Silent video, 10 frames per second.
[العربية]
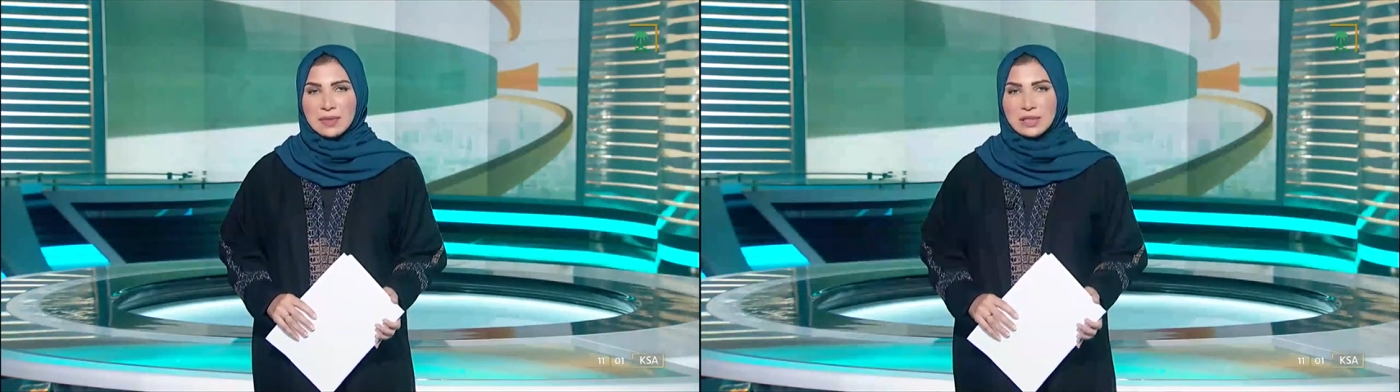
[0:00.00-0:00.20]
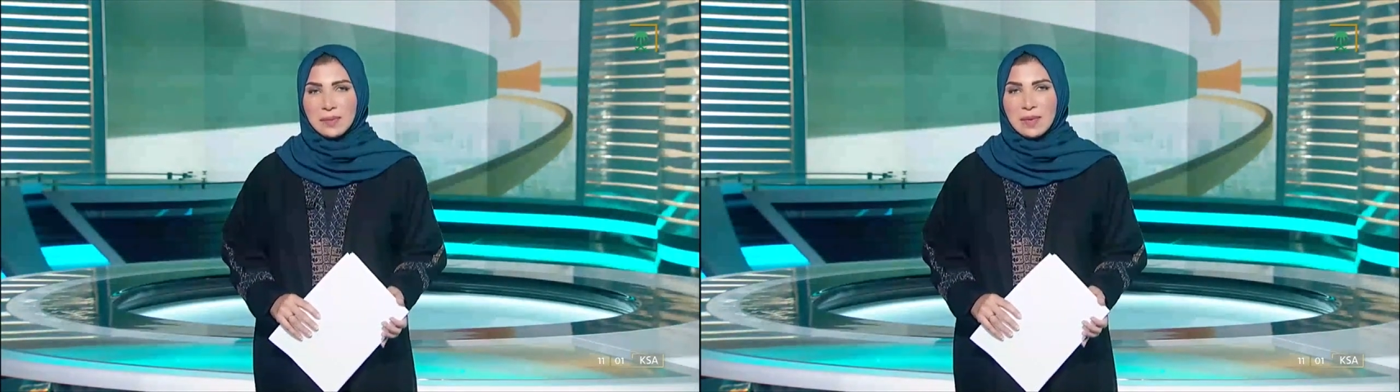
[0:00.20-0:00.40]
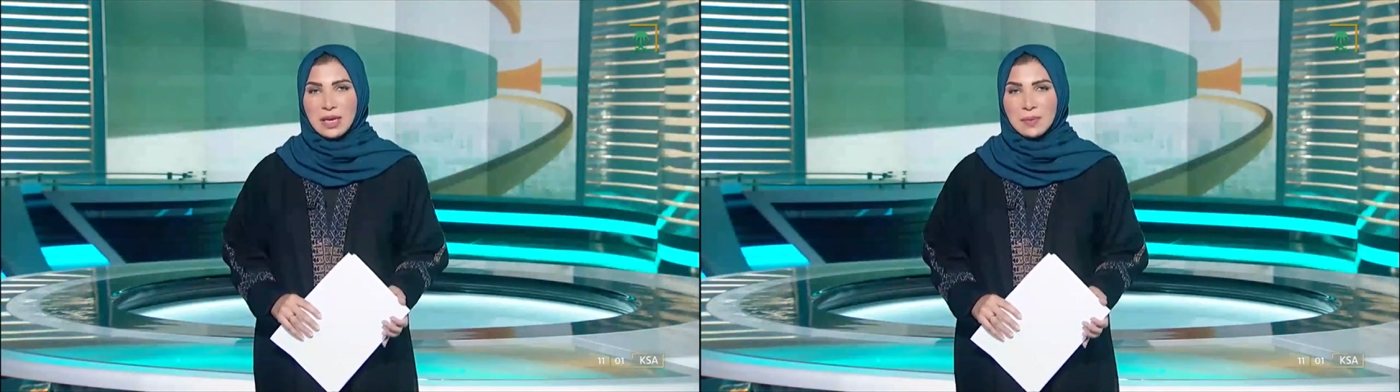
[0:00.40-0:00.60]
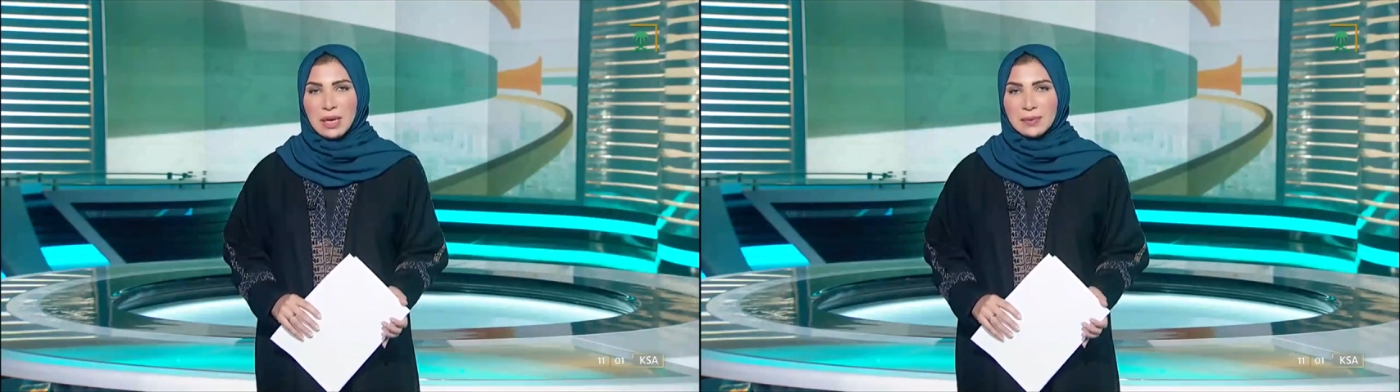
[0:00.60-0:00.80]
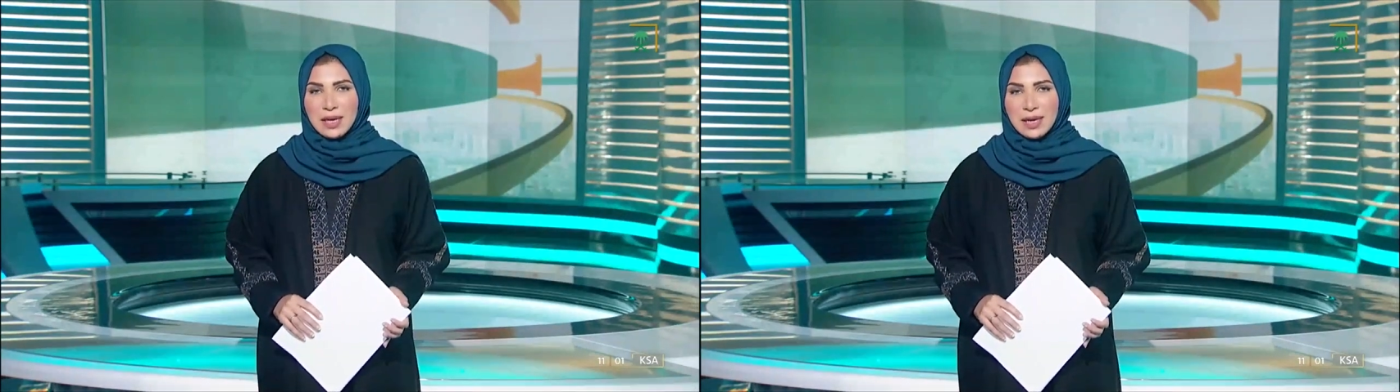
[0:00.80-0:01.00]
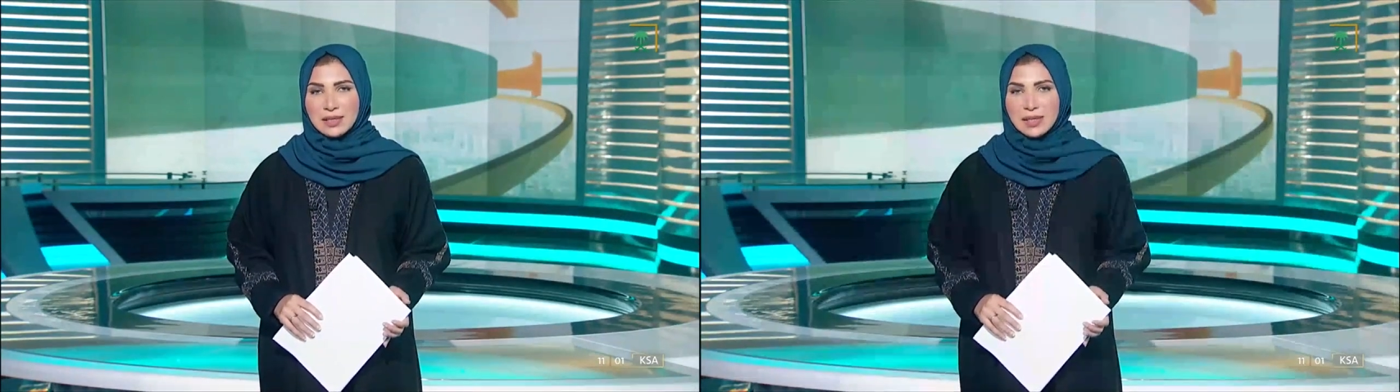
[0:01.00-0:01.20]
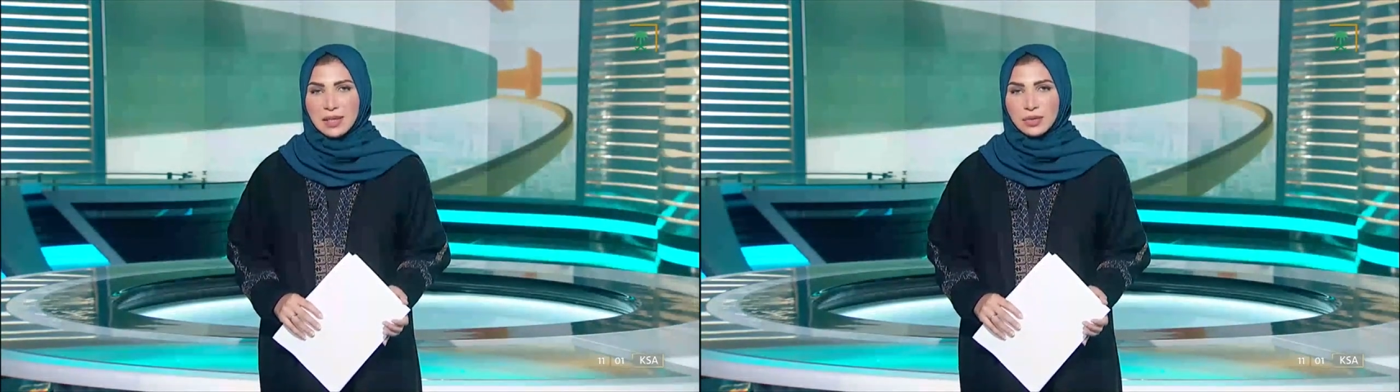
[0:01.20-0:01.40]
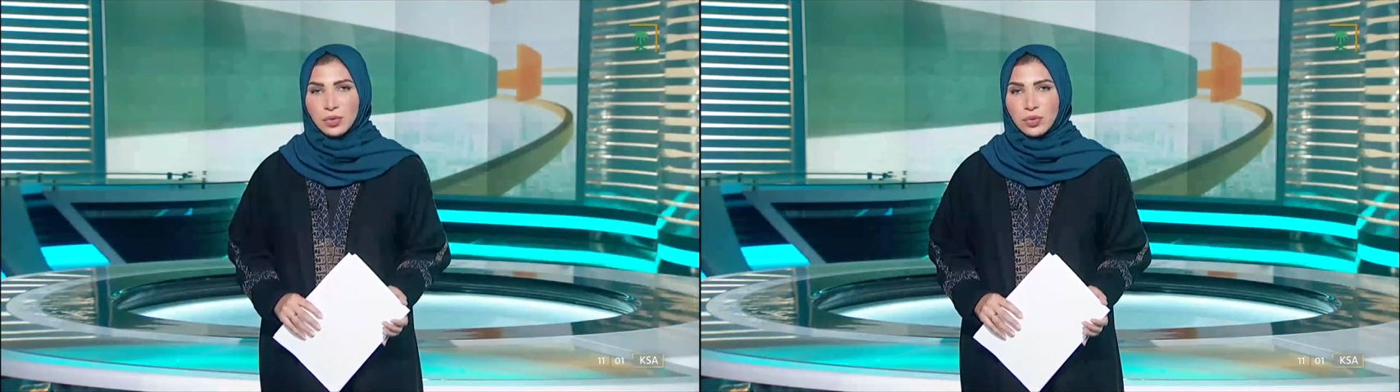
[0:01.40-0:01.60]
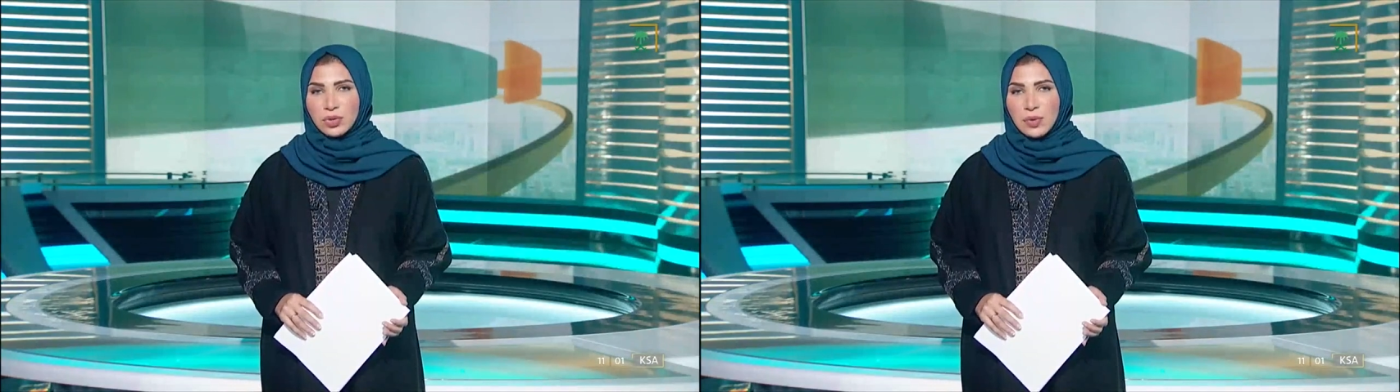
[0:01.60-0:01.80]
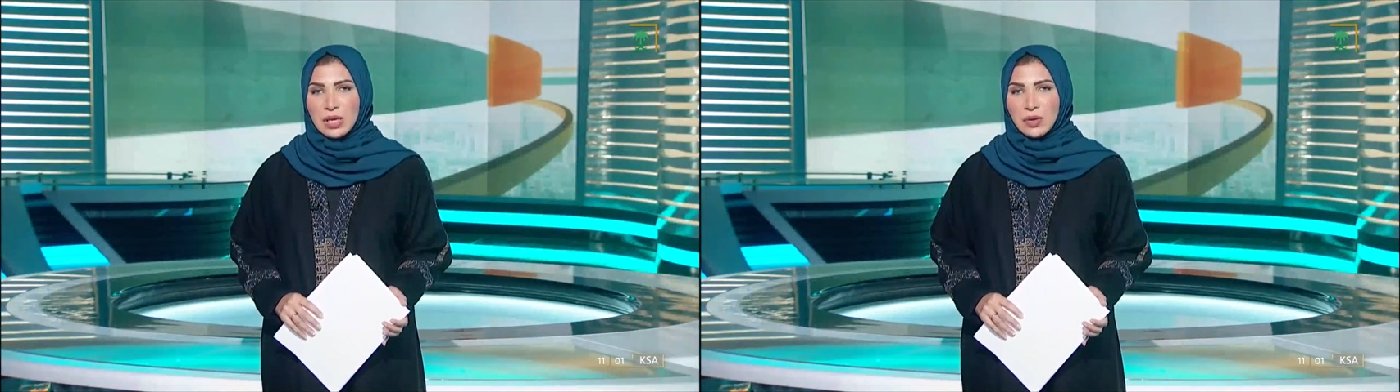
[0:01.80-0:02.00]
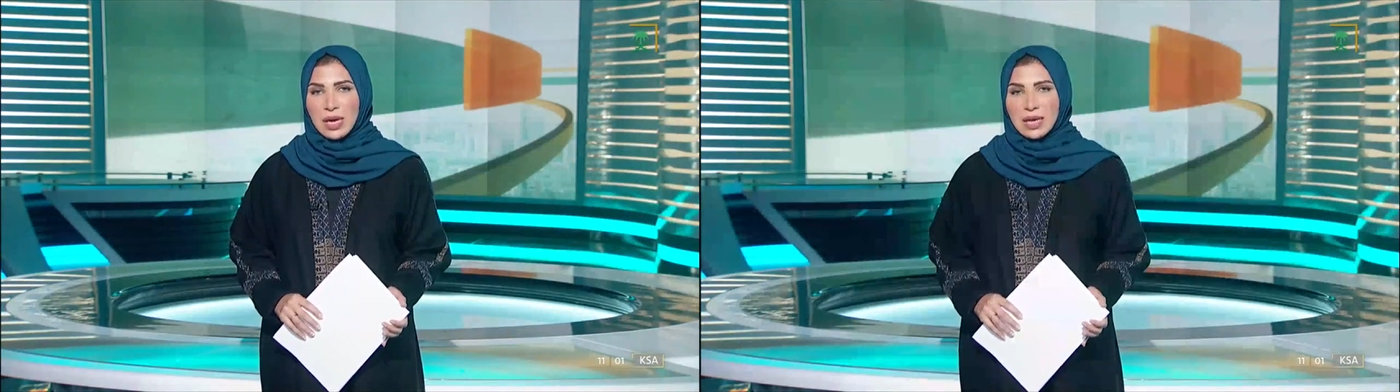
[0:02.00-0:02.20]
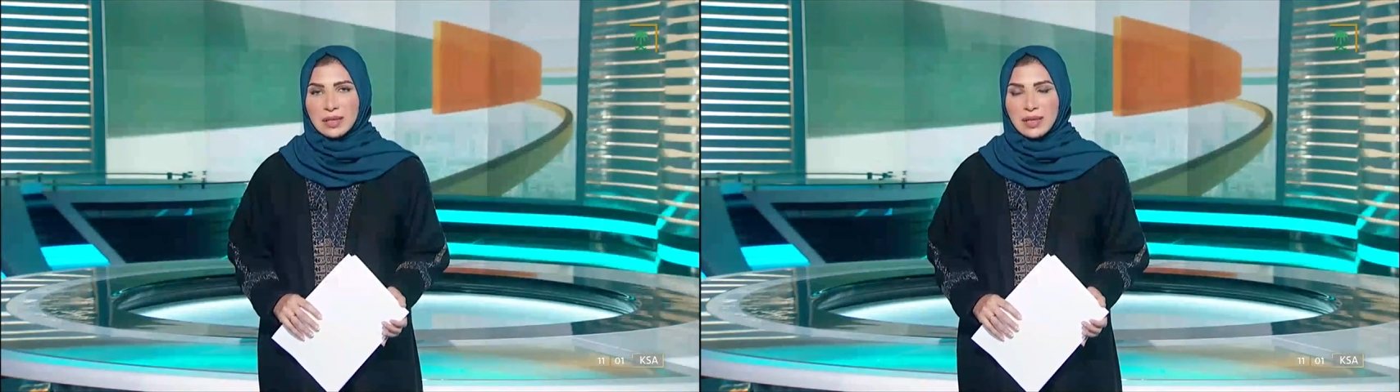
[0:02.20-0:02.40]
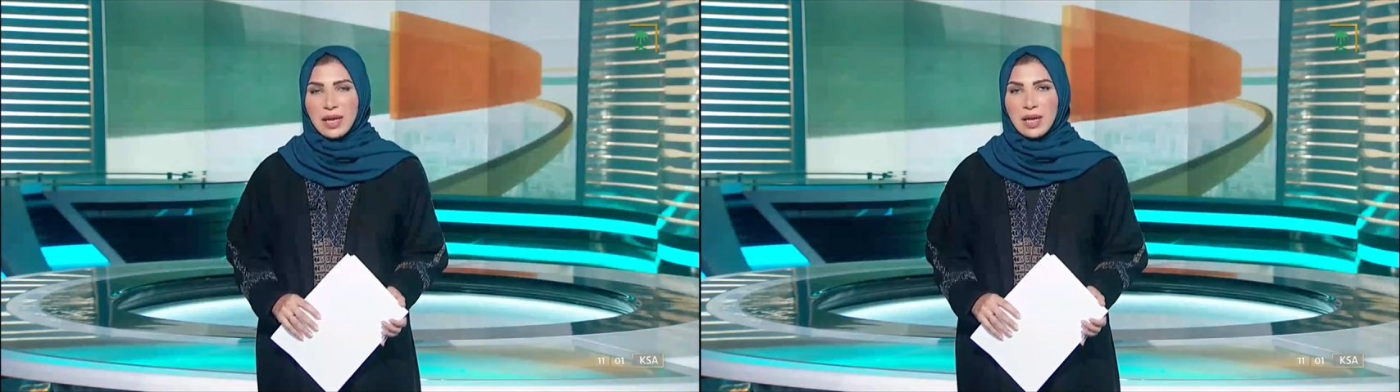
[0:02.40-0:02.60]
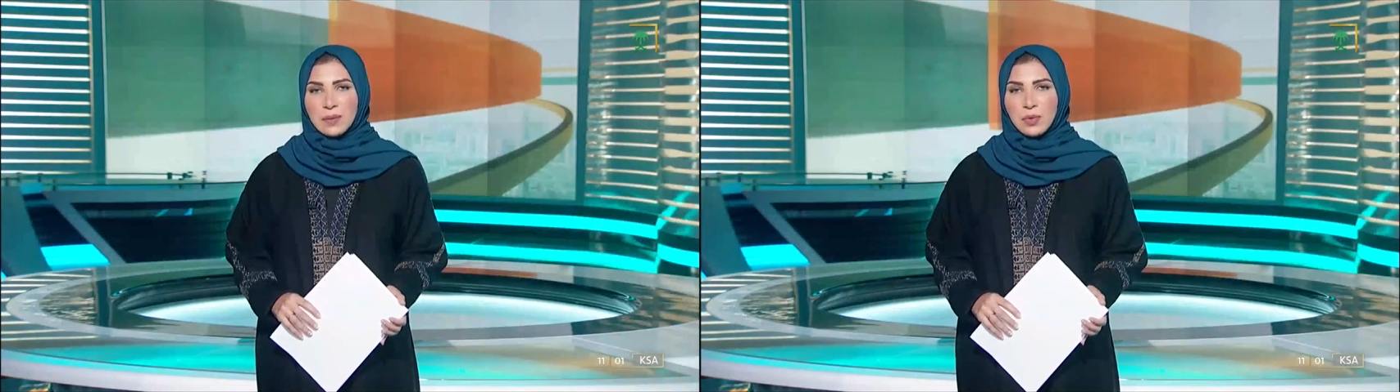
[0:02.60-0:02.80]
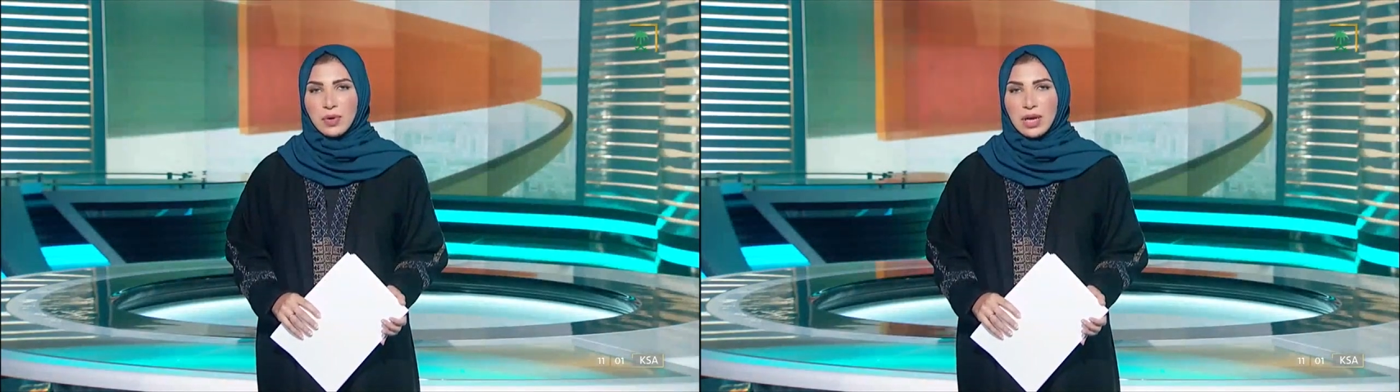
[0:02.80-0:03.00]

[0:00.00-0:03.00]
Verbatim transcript: بن سلمان بن عبد العزيز آل سعود ولي العهد نائب